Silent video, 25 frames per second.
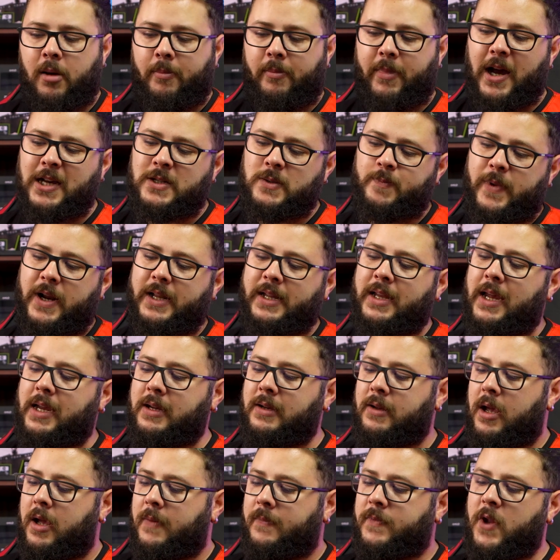Mas para
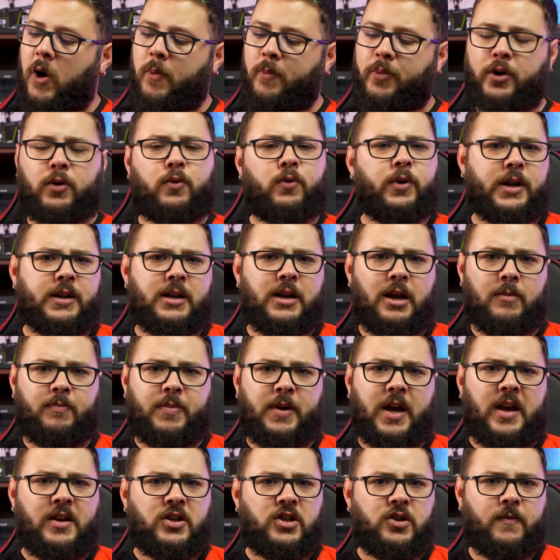quem não procura de
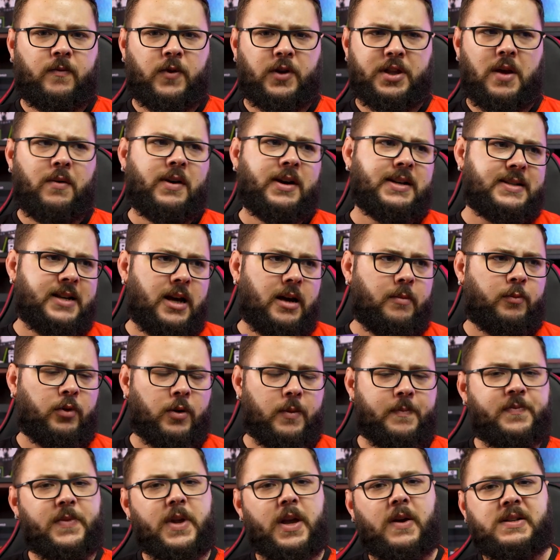repente, vou dar um
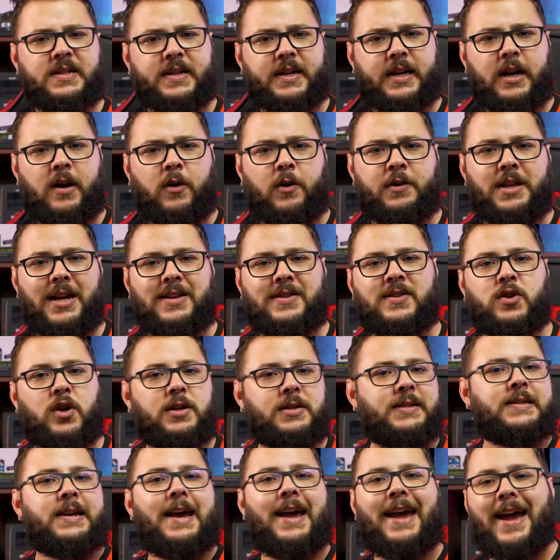exemplo. Você quer rodar só
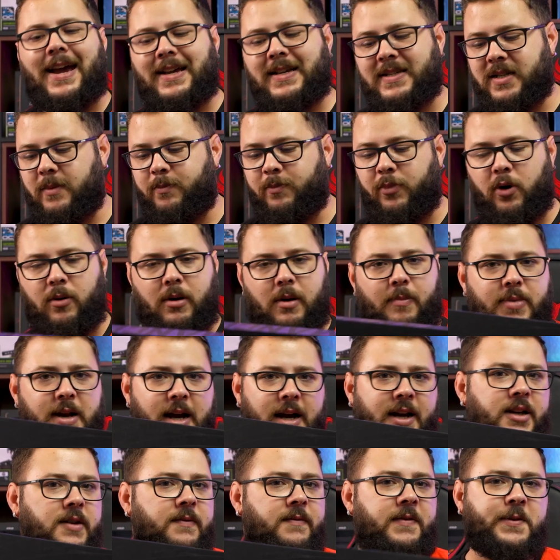CS? Pô, uma
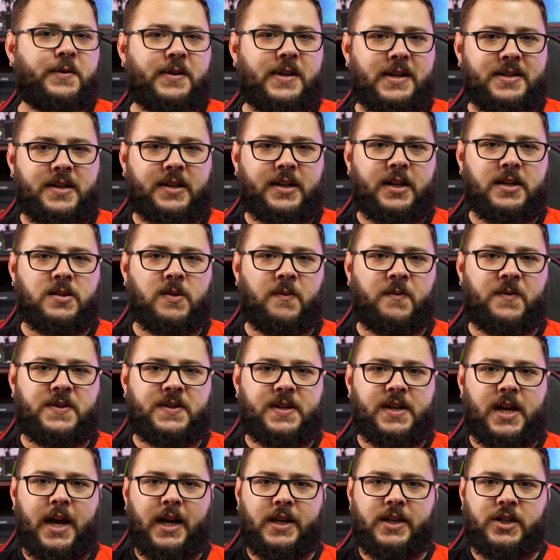placa de vídeo dessa aqui é
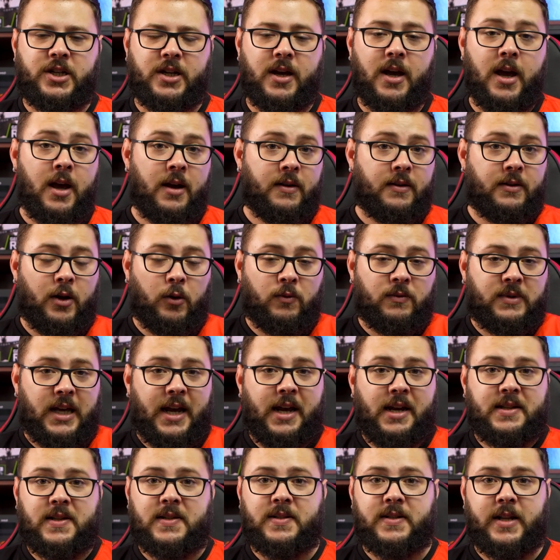suficiente. Não
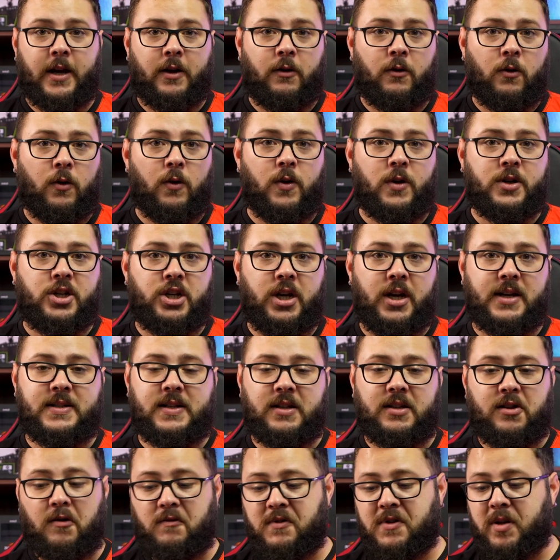tem essas tecnologias,
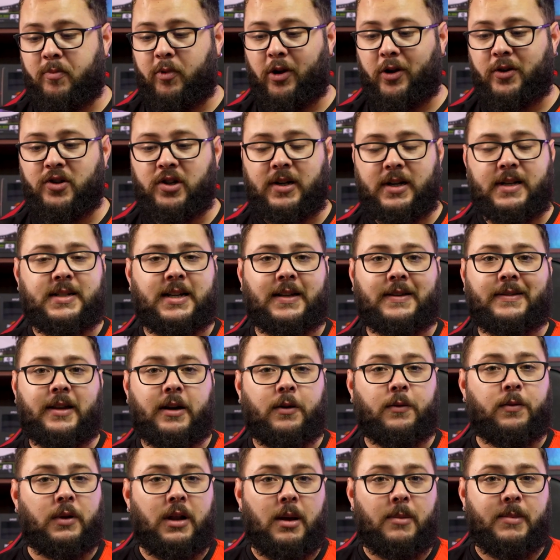então você pode utilizar
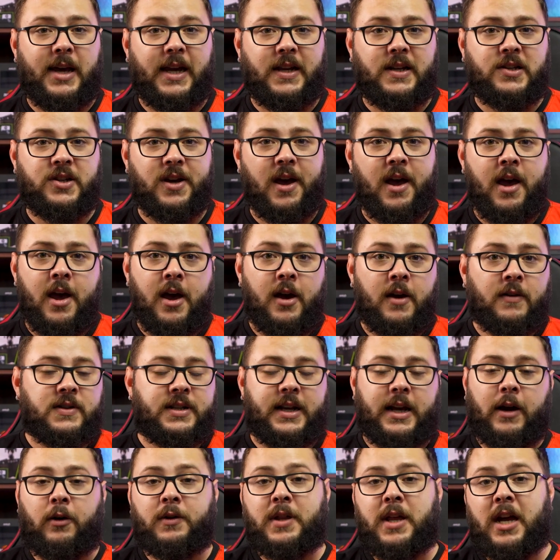tranquilamente.
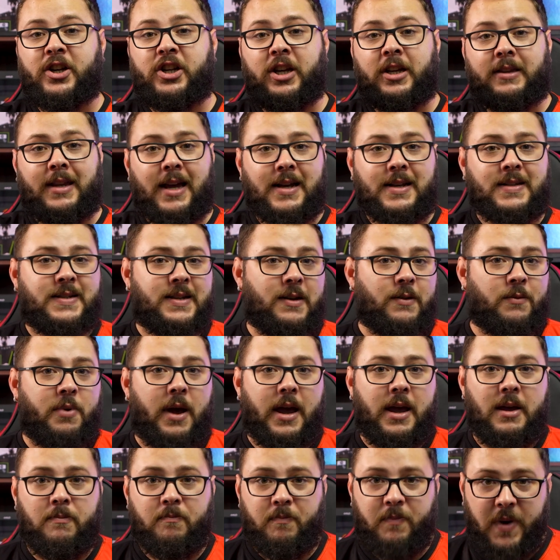Você quer rodar GTA 5
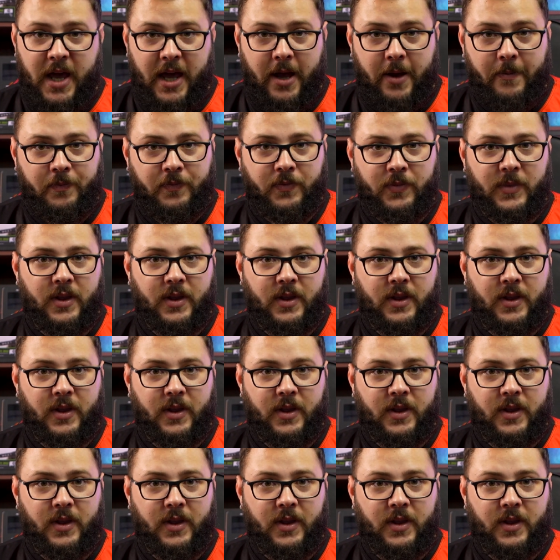RP?